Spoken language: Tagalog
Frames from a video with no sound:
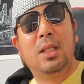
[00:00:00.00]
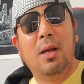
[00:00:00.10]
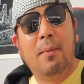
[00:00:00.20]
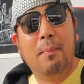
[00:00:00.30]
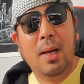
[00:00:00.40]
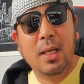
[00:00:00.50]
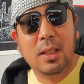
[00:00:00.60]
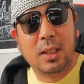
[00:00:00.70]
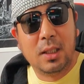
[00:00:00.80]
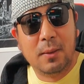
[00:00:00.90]
uh,
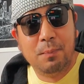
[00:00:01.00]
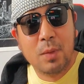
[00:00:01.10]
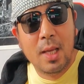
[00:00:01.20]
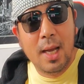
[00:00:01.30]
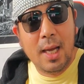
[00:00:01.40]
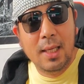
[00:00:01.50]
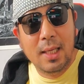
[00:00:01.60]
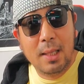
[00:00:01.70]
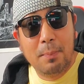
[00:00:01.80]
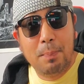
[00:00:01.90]
manager ay
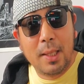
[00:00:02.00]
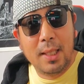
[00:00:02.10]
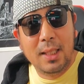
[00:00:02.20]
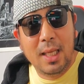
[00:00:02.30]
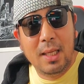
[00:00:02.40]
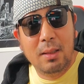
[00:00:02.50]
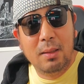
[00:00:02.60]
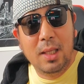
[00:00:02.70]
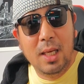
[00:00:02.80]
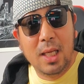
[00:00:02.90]
nagpakitang
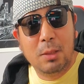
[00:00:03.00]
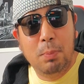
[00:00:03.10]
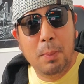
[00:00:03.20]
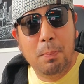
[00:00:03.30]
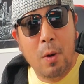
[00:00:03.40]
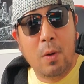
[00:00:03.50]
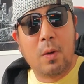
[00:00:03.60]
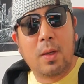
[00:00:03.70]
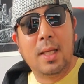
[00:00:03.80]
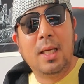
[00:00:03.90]
gilas
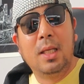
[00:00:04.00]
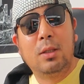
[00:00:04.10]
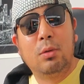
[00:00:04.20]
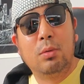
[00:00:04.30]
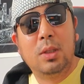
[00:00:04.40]
before kaya itong si